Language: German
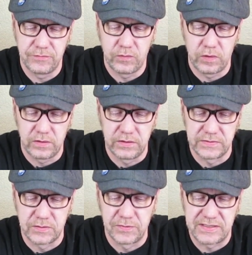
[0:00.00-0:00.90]
bevor
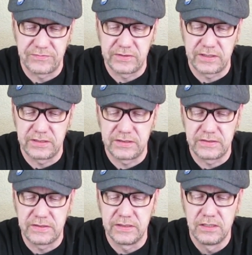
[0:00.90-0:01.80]
äh, Super 7 dann
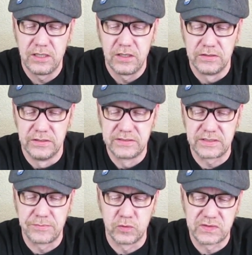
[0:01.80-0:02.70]
die
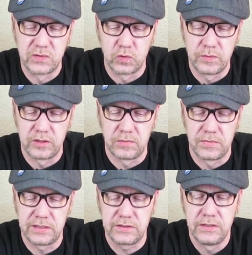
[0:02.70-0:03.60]
Distribution
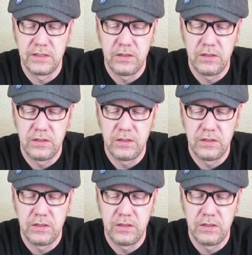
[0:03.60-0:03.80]
übernommen hat.